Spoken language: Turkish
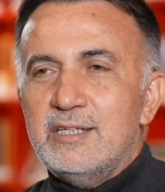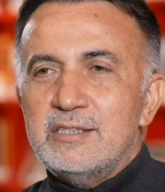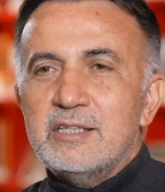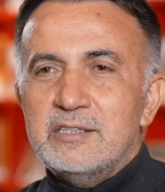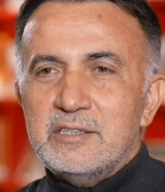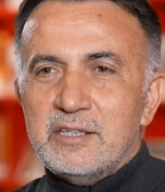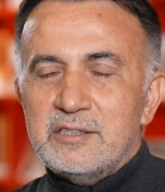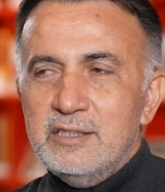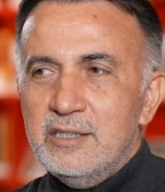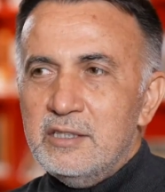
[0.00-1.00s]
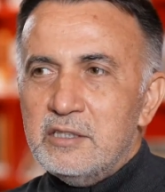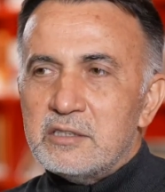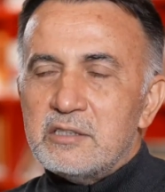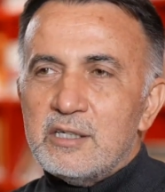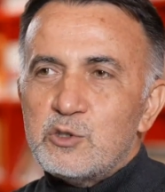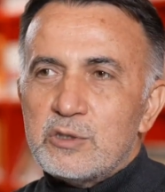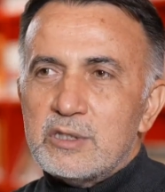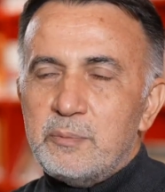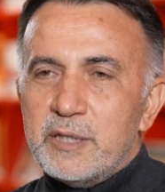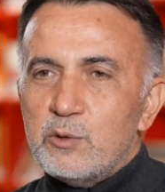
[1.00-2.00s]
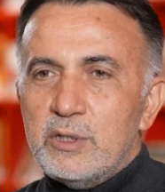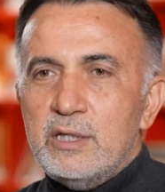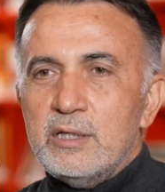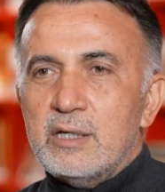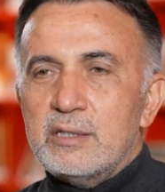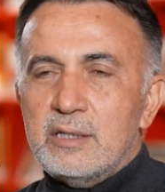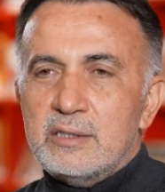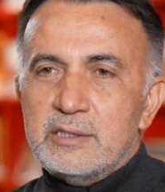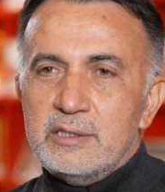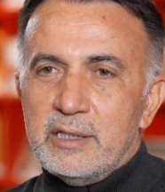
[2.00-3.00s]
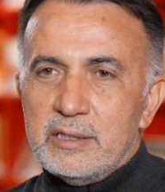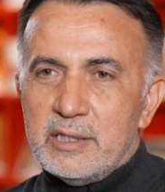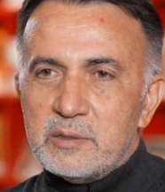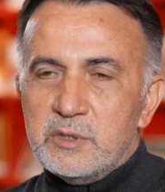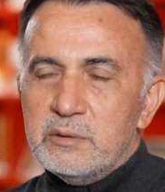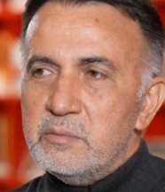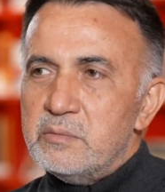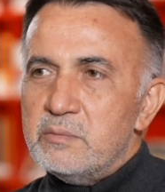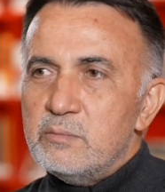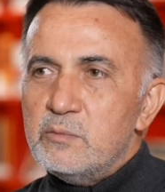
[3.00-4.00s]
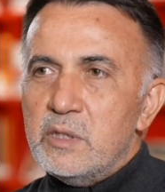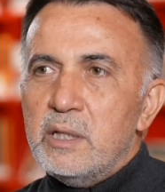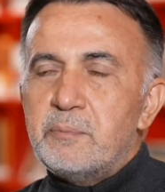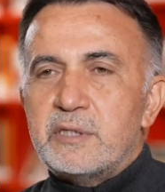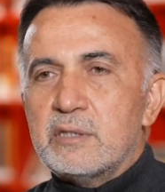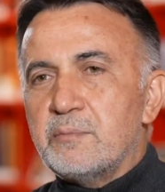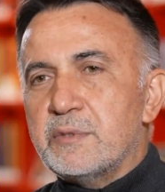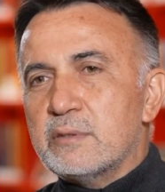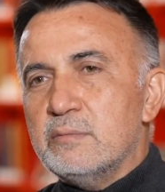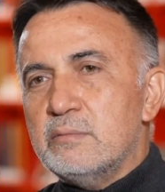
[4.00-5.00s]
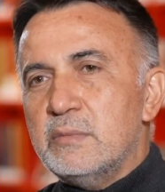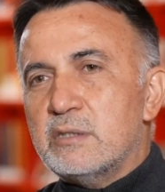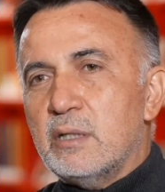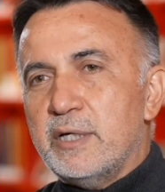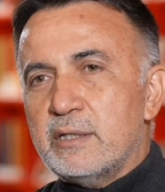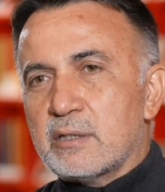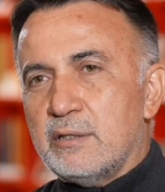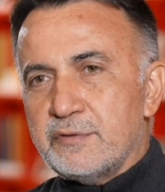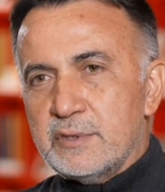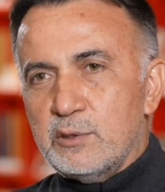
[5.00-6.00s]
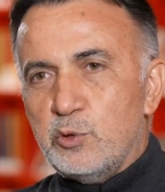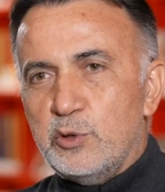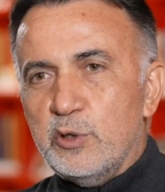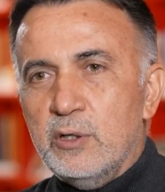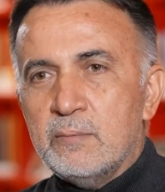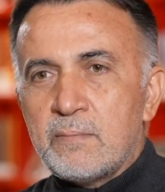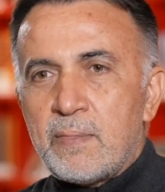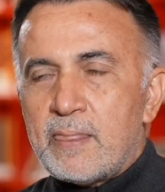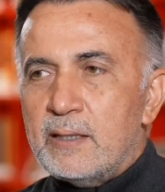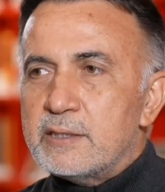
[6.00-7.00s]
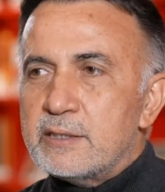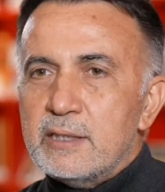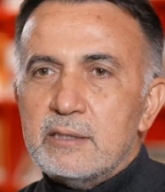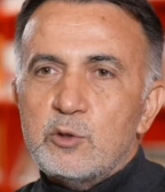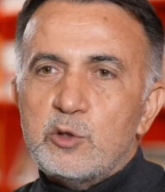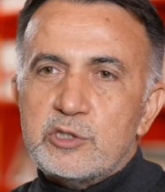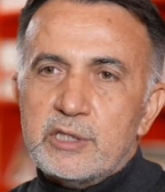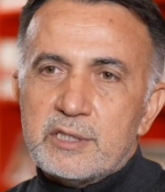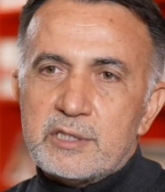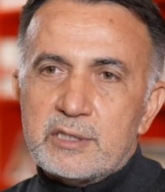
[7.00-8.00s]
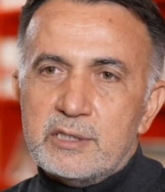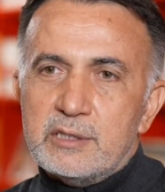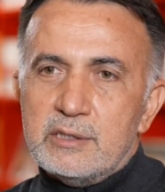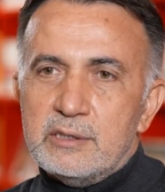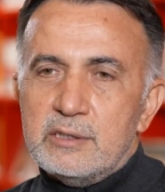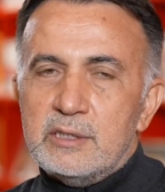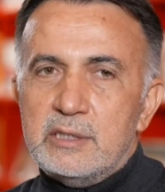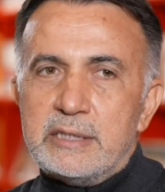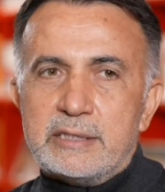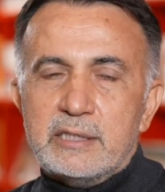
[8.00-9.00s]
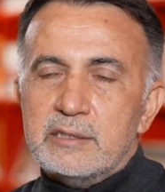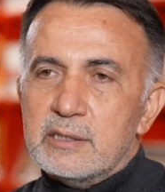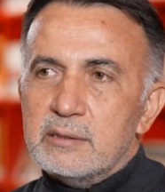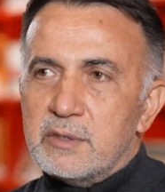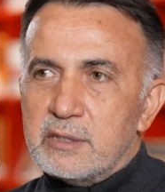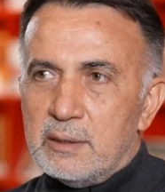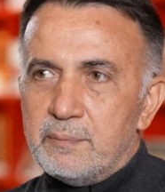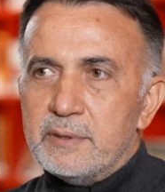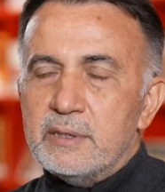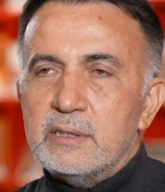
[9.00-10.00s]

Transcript: yayınlandı. Daha sonra da pek öyle ayrı ayrı şiirler yazmadım. Hep kitaplarım bir tema etrafında dönüyor. İşte Gökçe Yazı e, ilk yayınladığım kitap. E,